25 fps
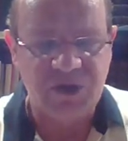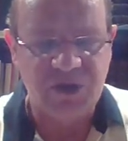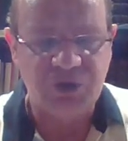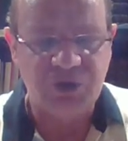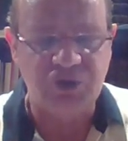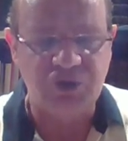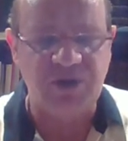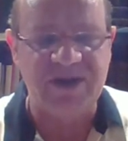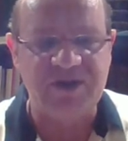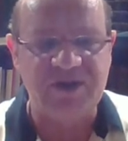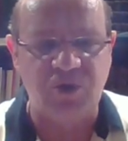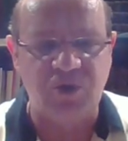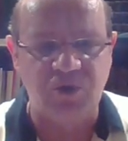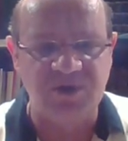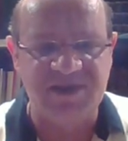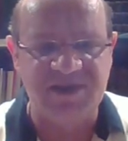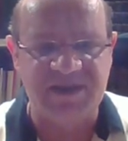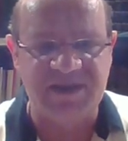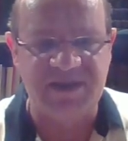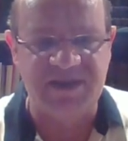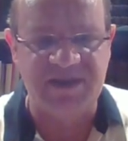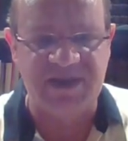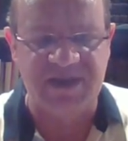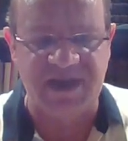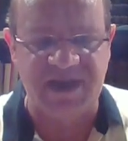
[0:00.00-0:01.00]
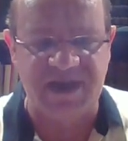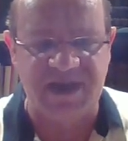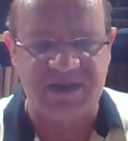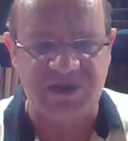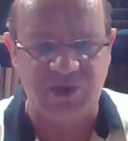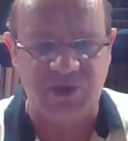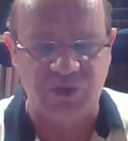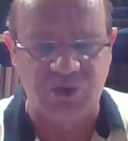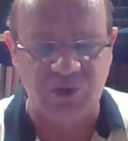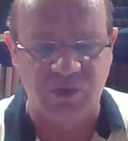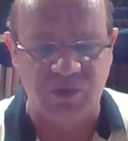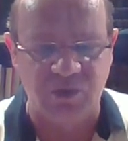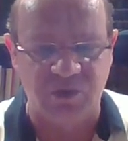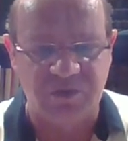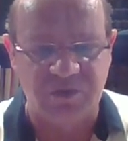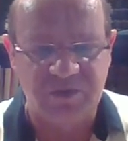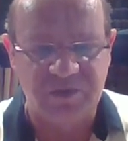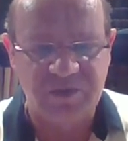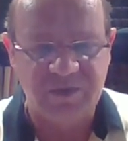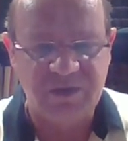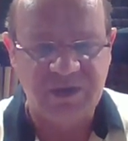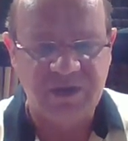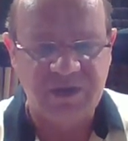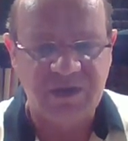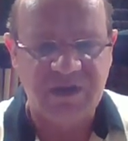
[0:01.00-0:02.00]
de la considération
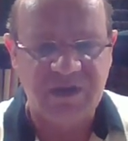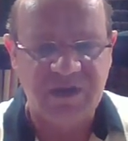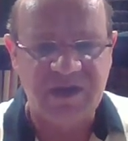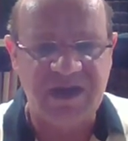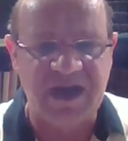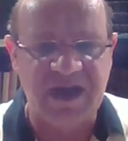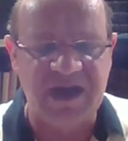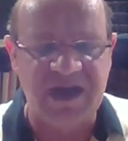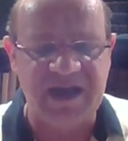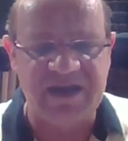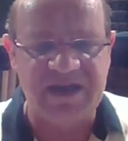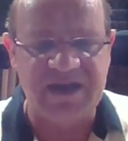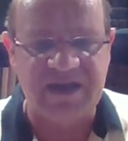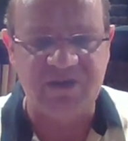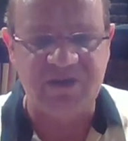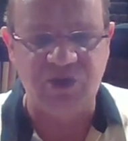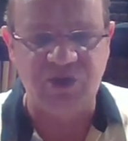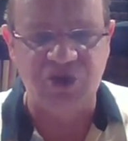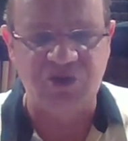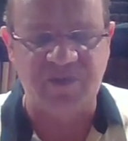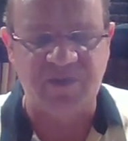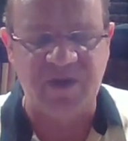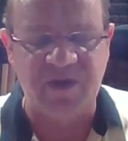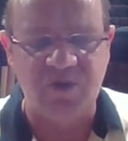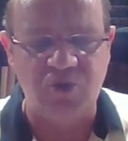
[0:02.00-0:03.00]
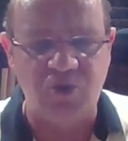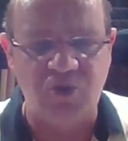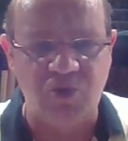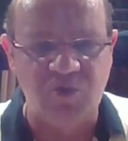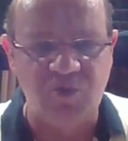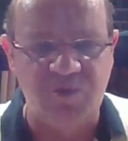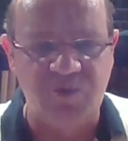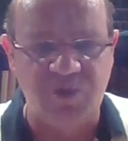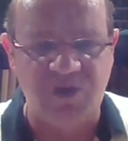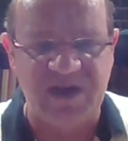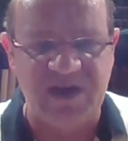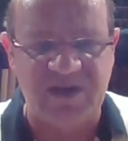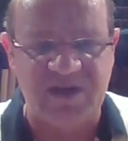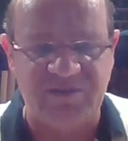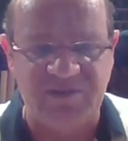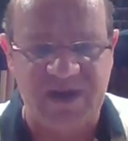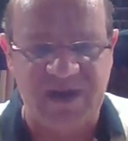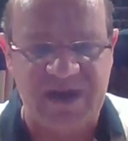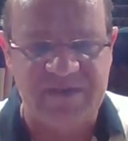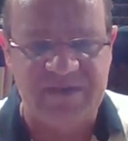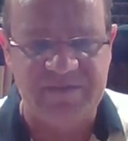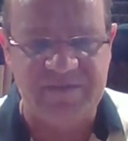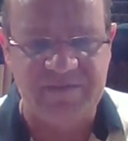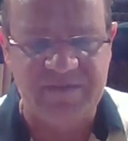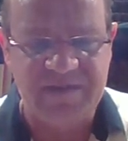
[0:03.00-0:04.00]
qu'a Akadosh Baruchou pour la
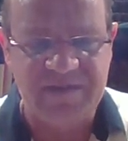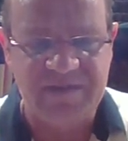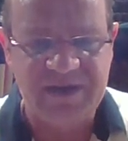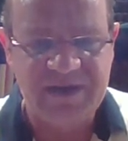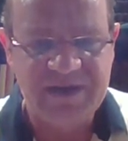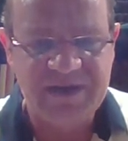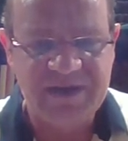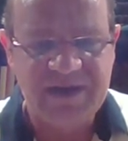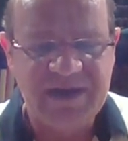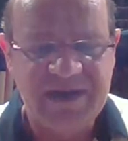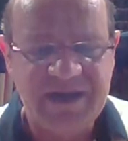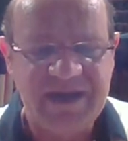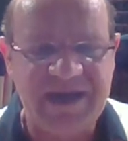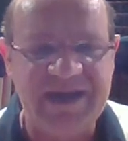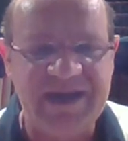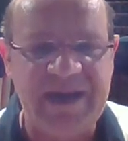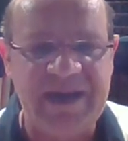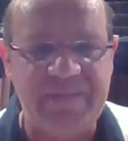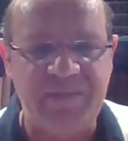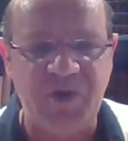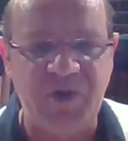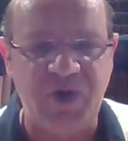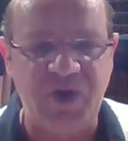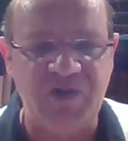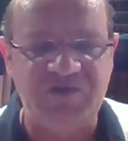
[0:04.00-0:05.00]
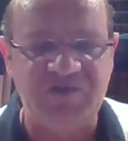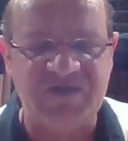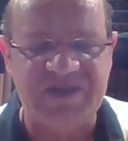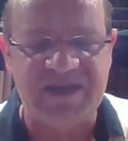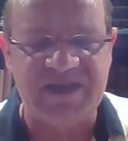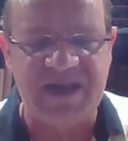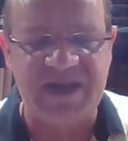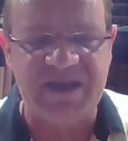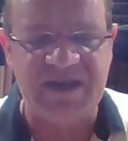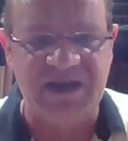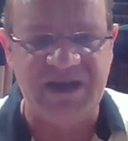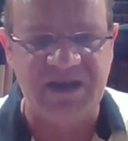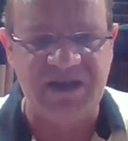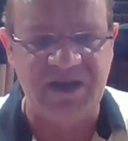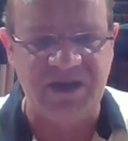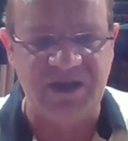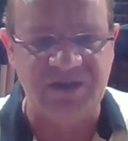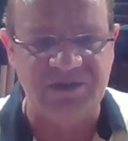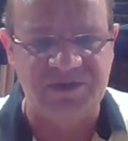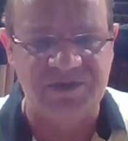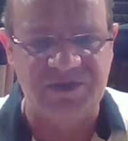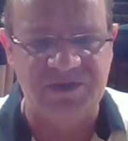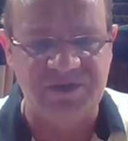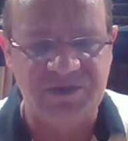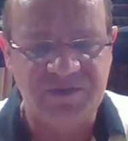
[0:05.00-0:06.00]
femme, est la preuve
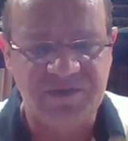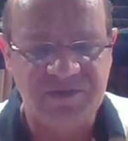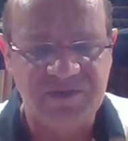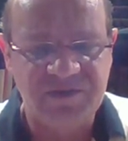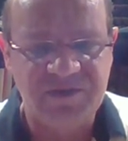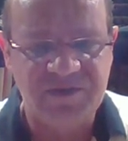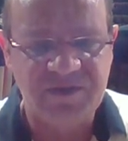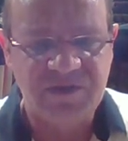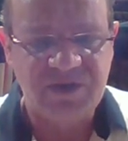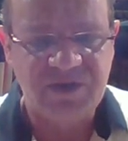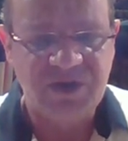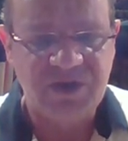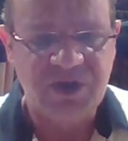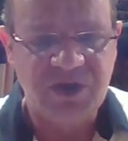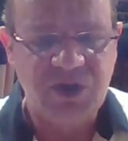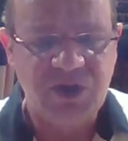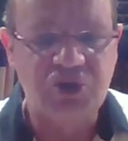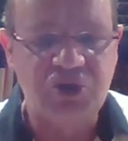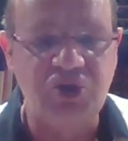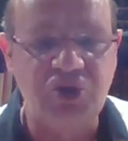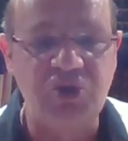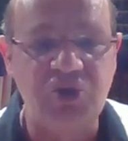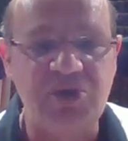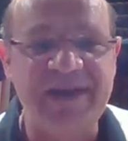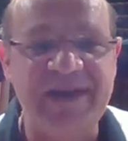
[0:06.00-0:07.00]
cinglante de